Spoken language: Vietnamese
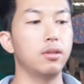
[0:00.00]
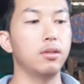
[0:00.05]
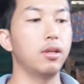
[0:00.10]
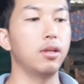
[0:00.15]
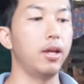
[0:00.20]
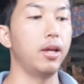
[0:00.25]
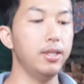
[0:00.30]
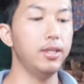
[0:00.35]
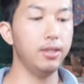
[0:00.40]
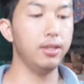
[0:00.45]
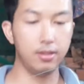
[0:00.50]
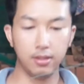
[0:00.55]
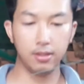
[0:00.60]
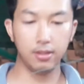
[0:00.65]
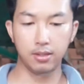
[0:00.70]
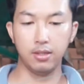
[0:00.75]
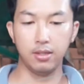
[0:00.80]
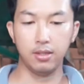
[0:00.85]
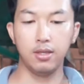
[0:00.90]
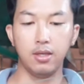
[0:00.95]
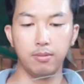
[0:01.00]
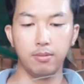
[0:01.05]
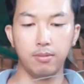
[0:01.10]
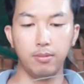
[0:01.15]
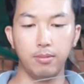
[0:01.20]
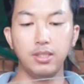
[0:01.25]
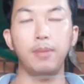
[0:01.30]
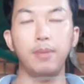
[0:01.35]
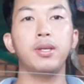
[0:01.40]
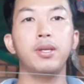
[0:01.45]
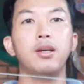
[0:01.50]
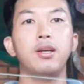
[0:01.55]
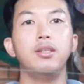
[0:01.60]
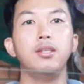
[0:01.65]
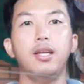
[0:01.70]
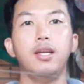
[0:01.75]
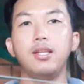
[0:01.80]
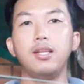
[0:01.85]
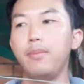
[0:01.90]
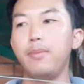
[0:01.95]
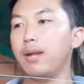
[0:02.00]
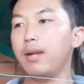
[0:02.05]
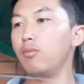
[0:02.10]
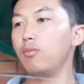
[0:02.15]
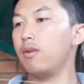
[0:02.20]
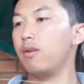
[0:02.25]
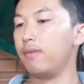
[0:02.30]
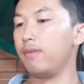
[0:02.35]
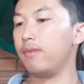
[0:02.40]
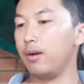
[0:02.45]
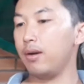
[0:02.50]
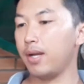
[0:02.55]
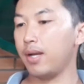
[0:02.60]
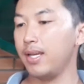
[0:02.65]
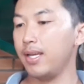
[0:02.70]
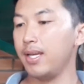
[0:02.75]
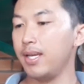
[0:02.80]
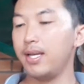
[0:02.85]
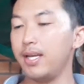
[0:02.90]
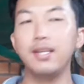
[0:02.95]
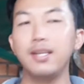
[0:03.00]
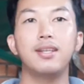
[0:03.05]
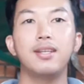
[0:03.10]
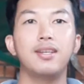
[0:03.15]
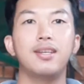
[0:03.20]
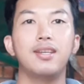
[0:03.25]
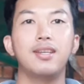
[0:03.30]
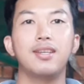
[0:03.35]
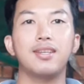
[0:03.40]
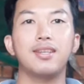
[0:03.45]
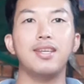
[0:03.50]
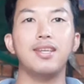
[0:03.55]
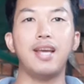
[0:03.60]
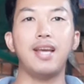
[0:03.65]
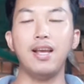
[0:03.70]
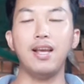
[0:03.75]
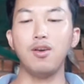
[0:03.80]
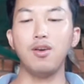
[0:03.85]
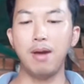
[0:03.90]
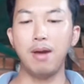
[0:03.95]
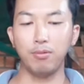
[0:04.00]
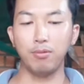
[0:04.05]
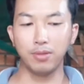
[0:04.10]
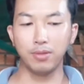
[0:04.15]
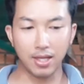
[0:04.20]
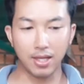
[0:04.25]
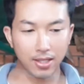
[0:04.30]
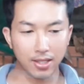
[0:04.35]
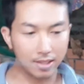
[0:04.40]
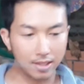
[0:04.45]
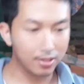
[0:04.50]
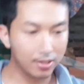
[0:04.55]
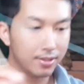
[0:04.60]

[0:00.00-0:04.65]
Đấy. Bây giờ mình hướng dẫn các bạn buộc vào cây cái của mòng nhá.